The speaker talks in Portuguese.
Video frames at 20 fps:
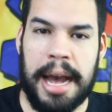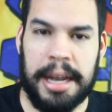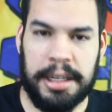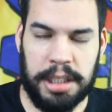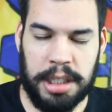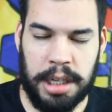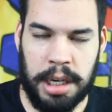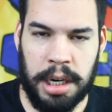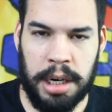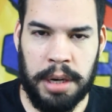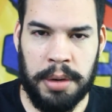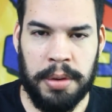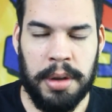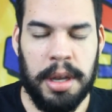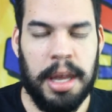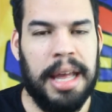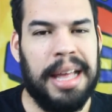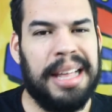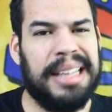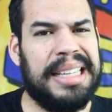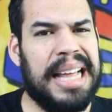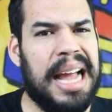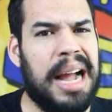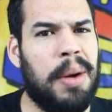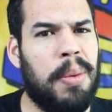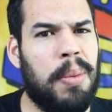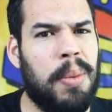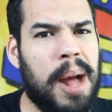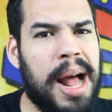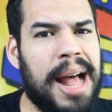o Ratinho,
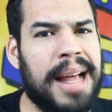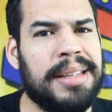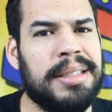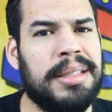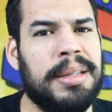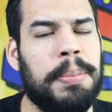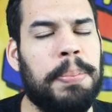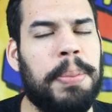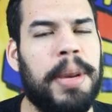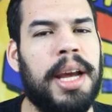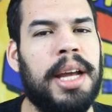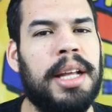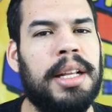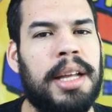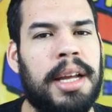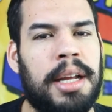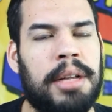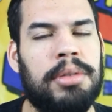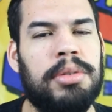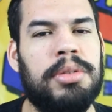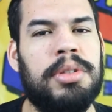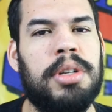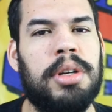tá quase perdendo